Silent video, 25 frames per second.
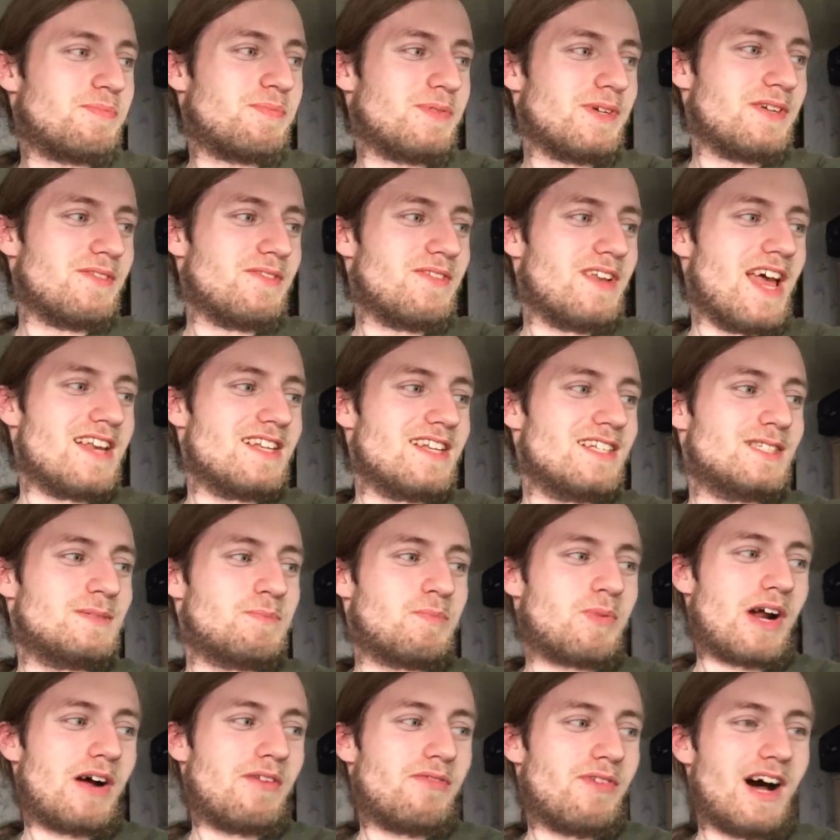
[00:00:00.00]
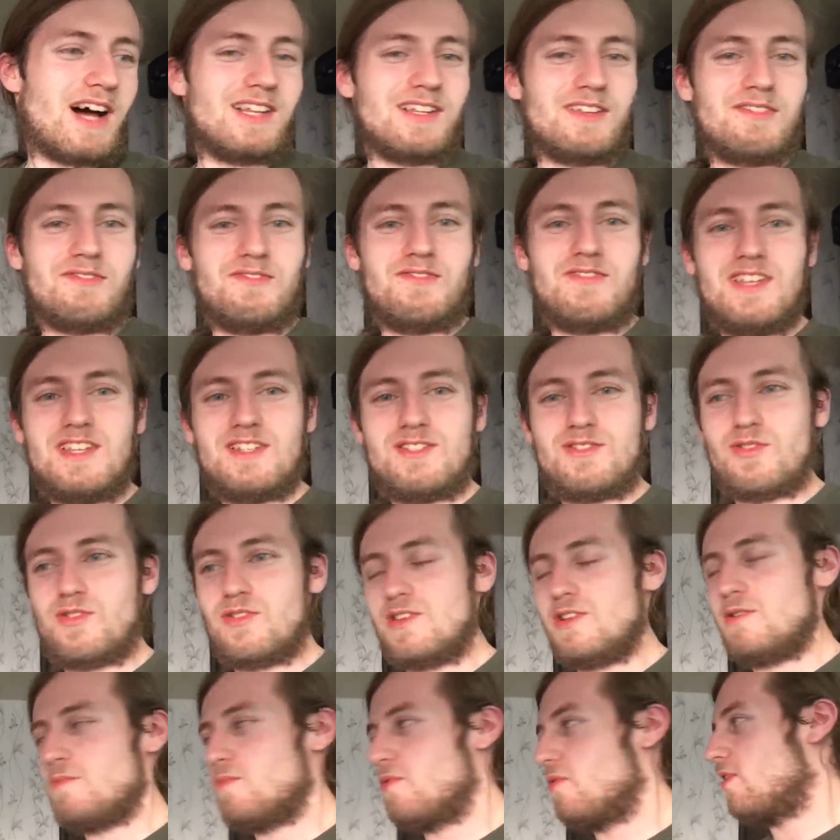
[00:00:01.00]
появлялись провалы в видео,
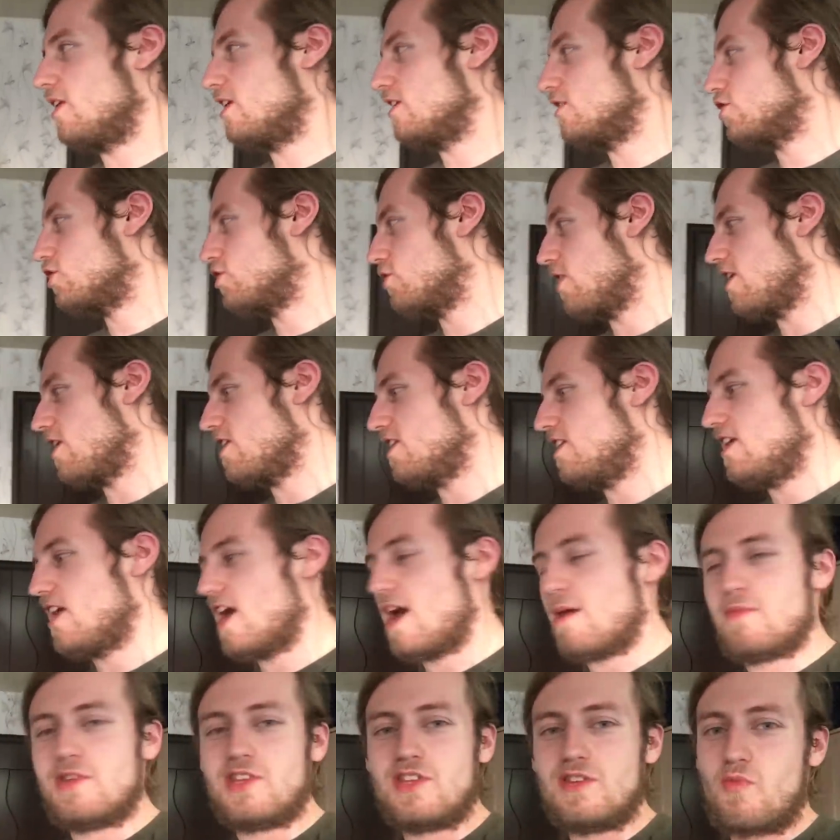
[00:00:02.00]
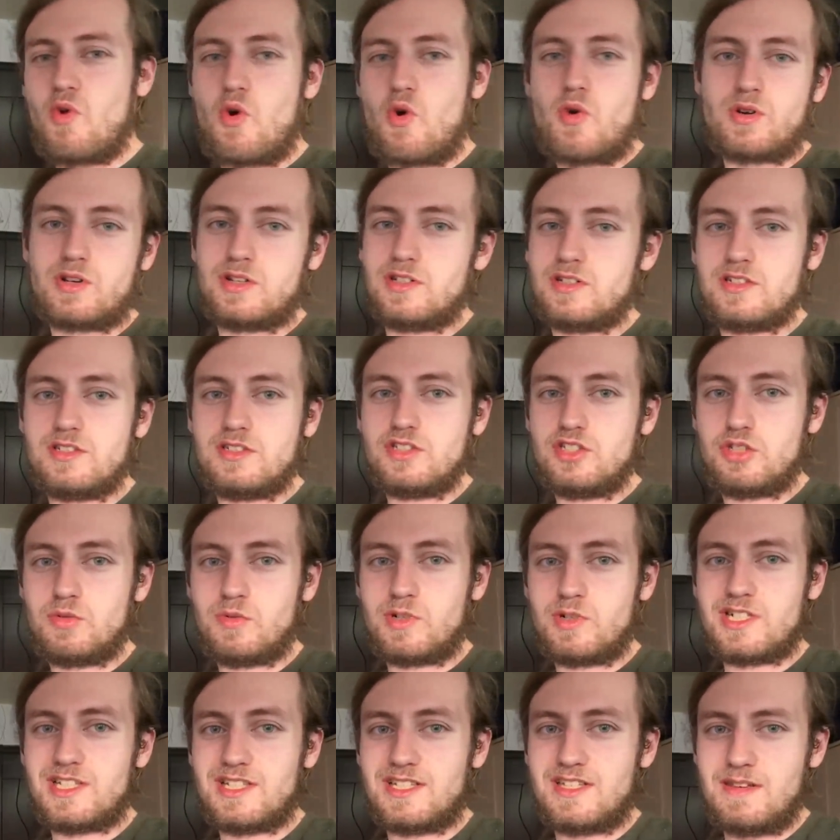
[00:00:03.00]
и бывало, что я днями не мог э,
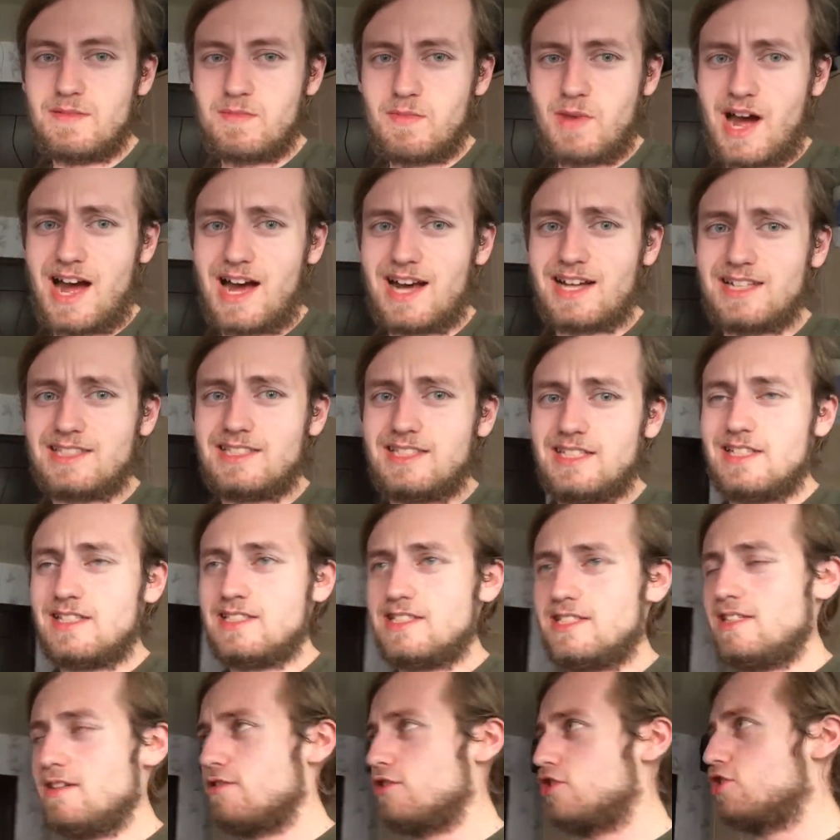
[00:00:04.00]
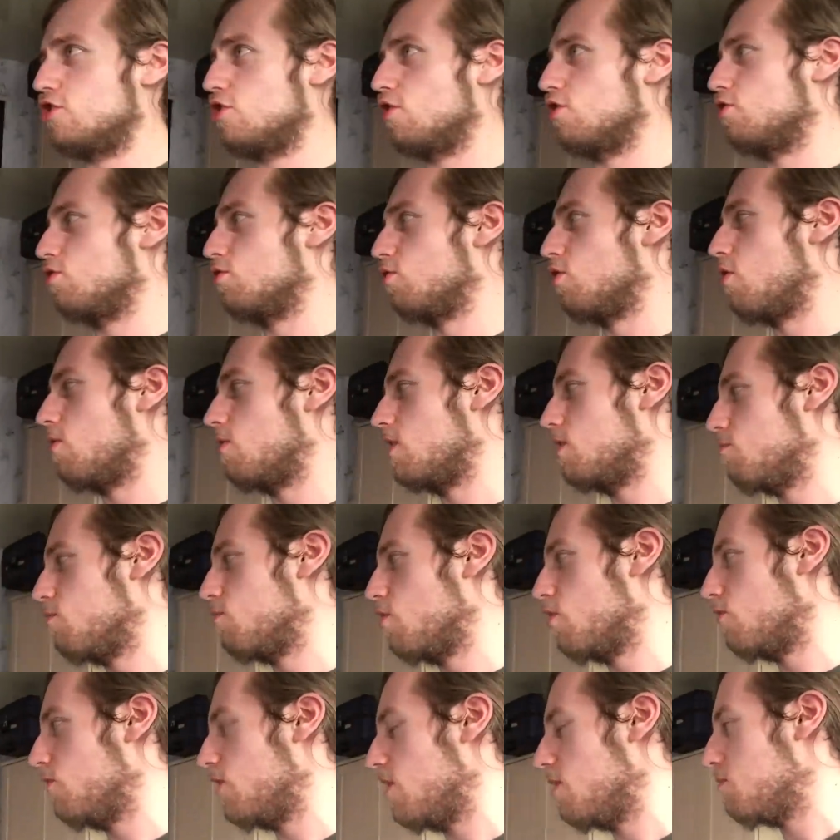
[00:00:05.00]
ничего снимать или сделать что-то новое, или
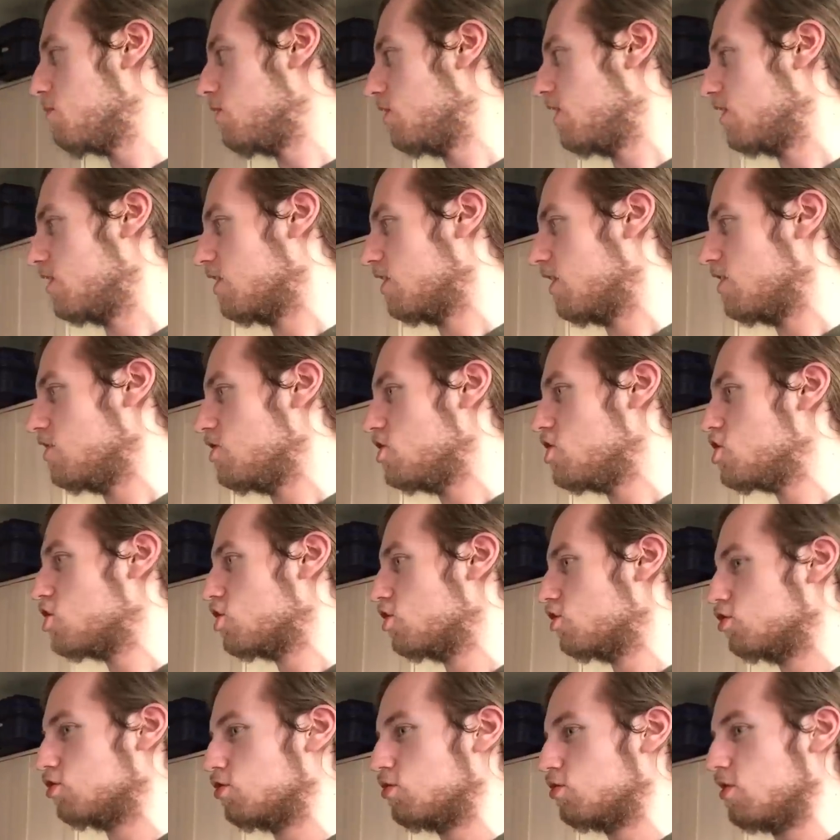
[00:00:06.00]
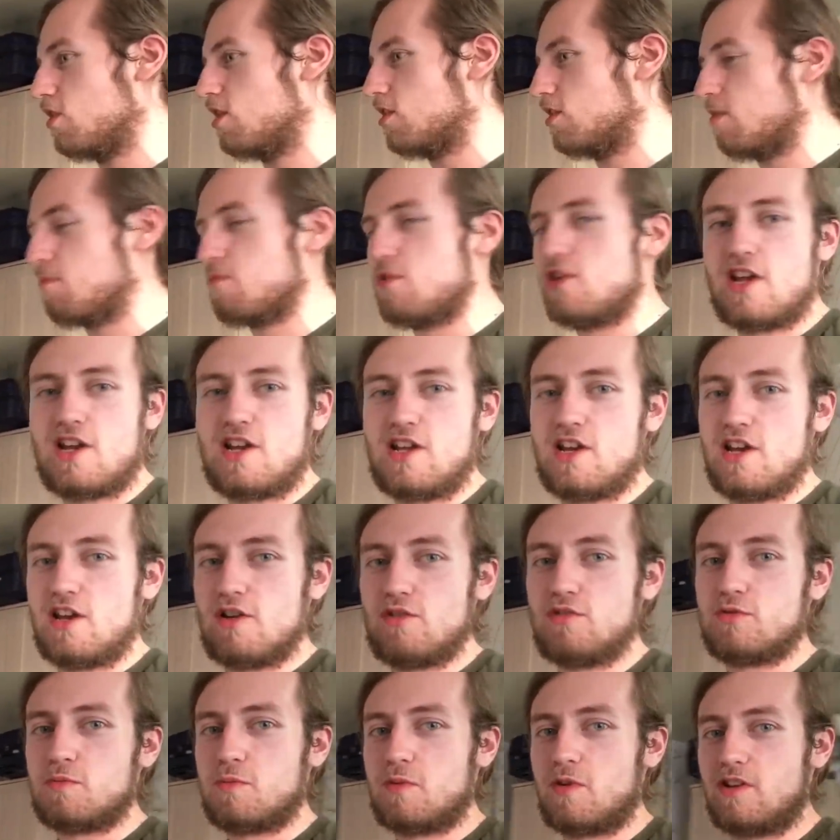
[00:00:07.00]
мое время было ограничено, что я там
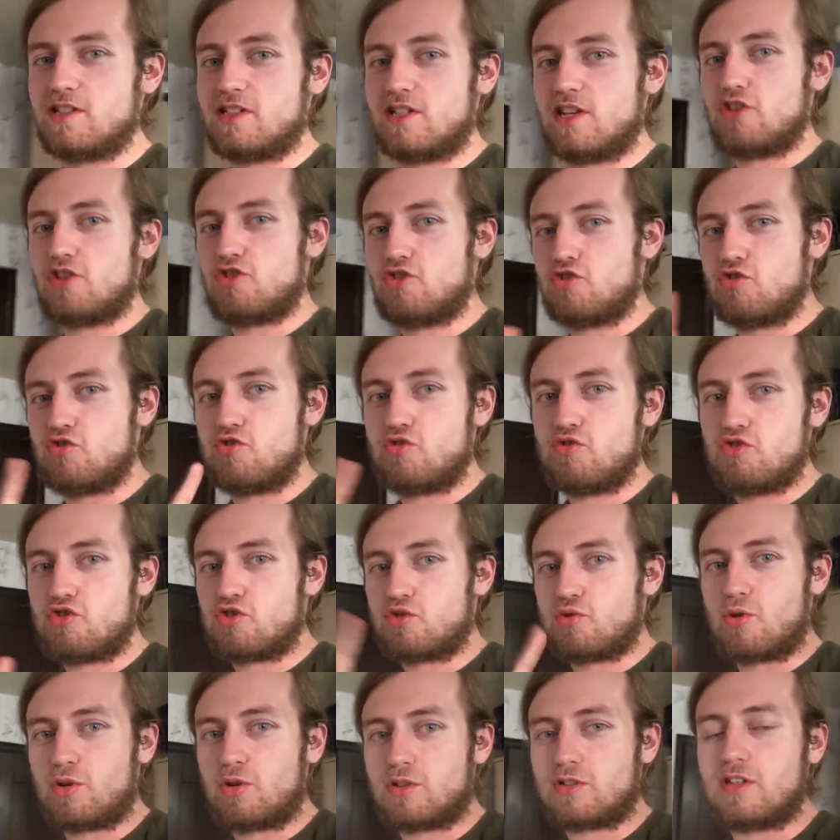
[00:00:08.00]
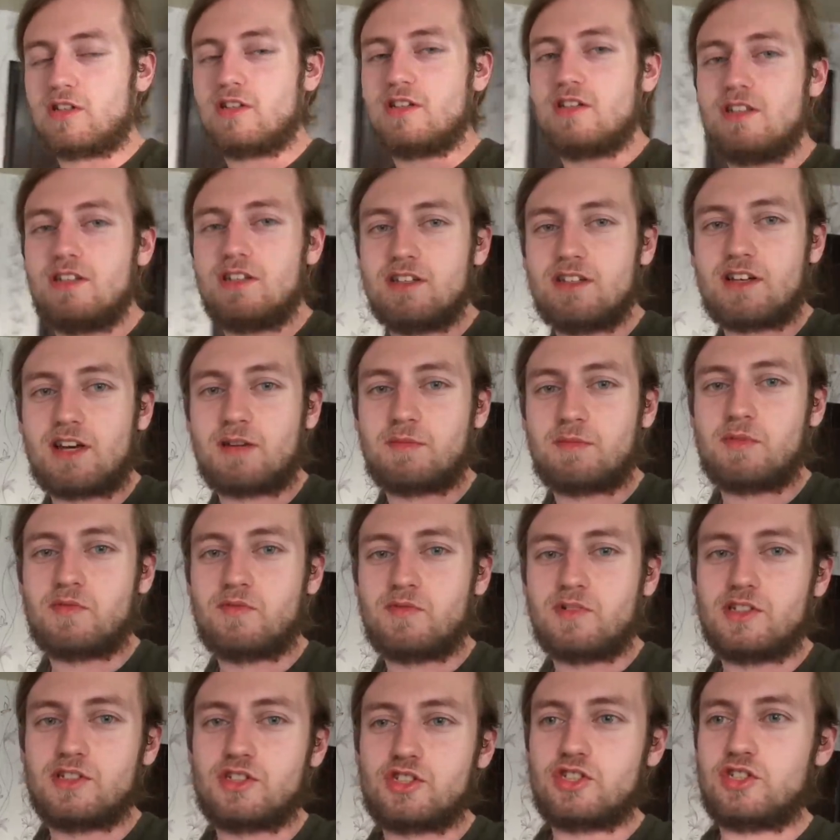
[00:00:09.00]
еле-еле успевал снять чуть-чуть что-то и как бы
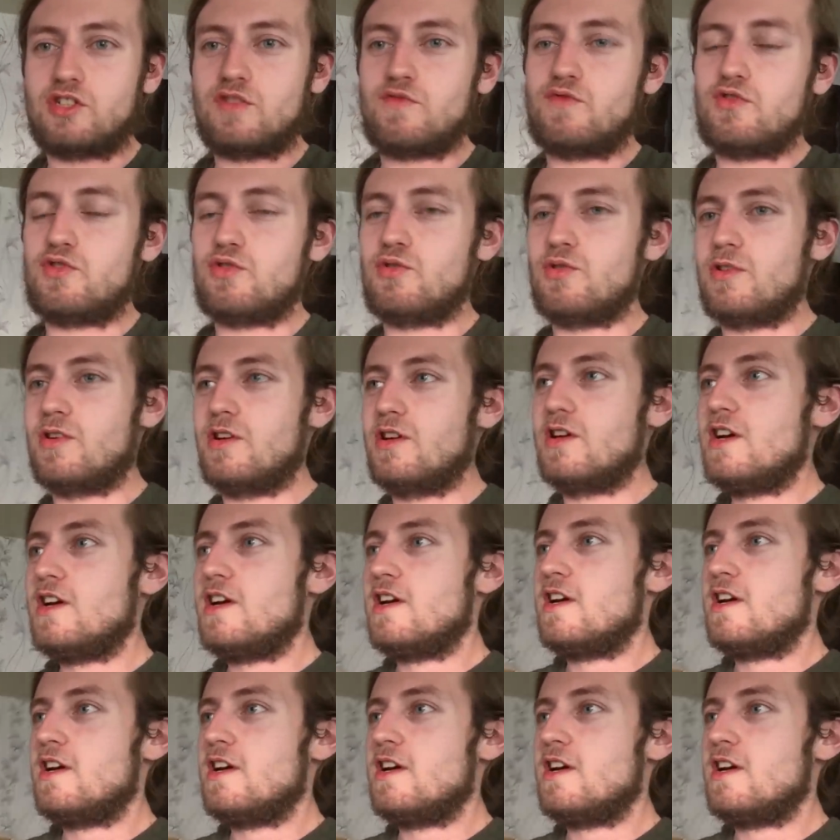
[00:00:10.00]
выложить, и все.